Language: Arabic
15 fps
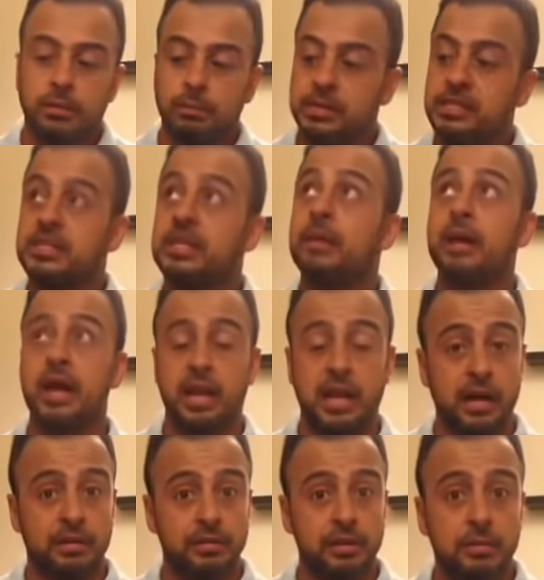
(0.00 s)
بالسماء
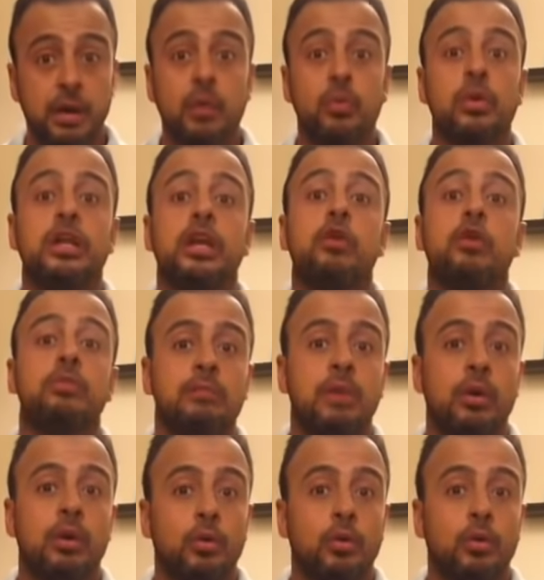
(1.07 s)
العظيمة واليوم
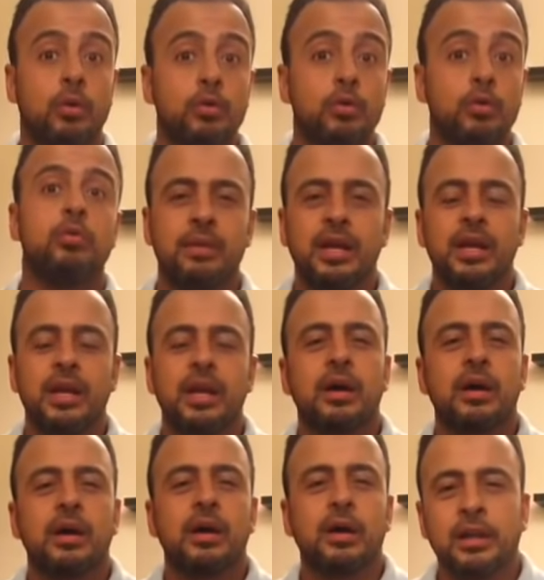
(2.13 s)
الموعود يوم القيامة
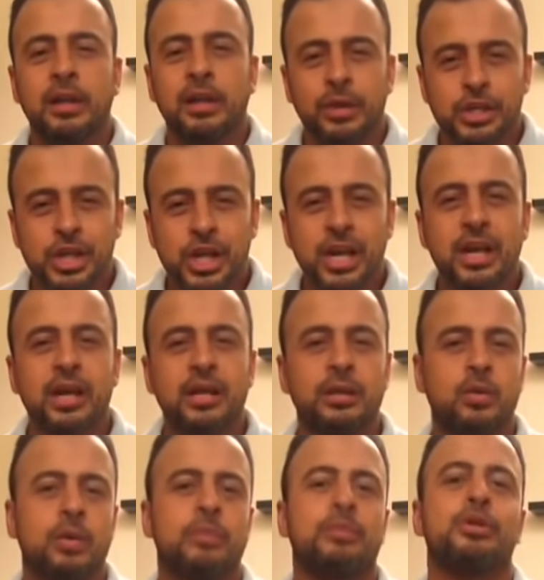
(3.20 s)
قال
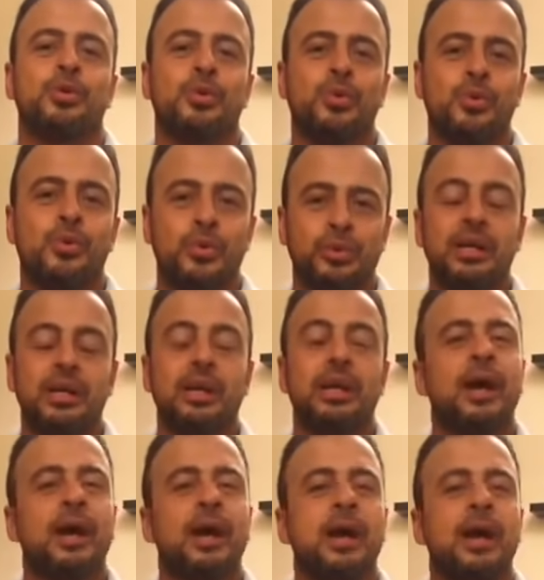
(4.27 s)
وشاهد ومشهود
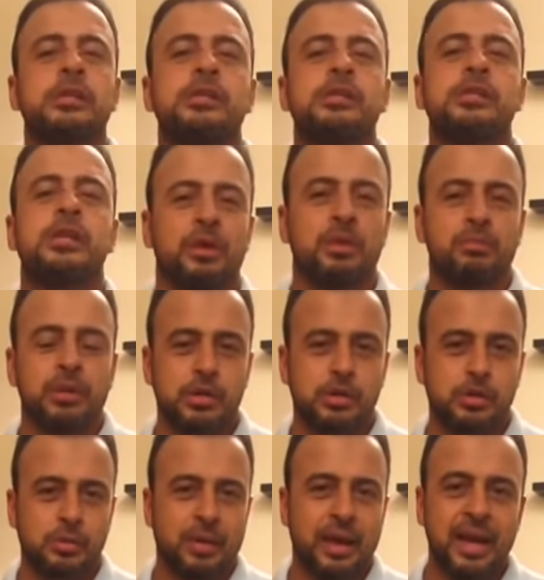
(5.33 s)
أقسم ربنا
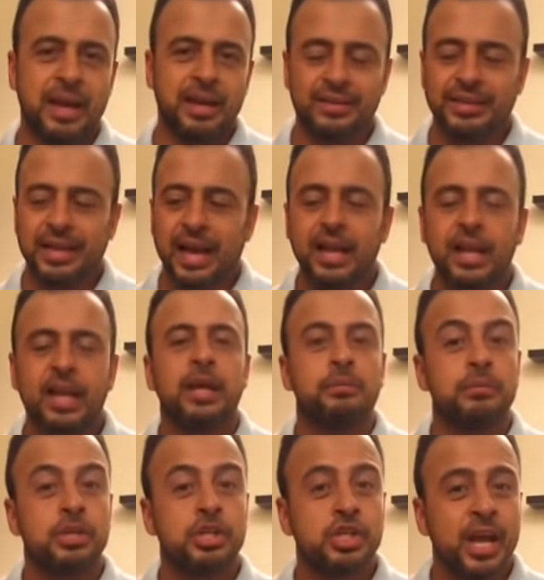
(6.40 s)
سبحانه وتعالى
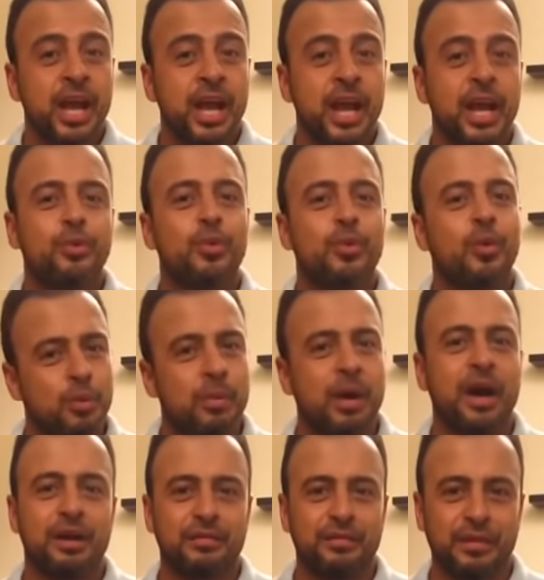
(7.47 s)
بالشاهد وهو يوم
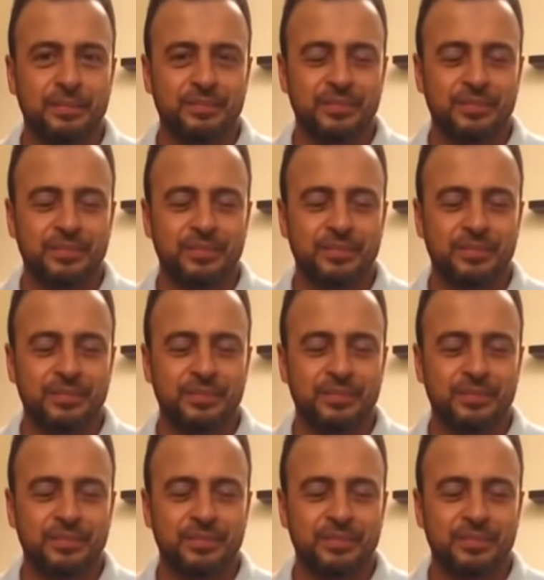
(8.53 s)
عرفة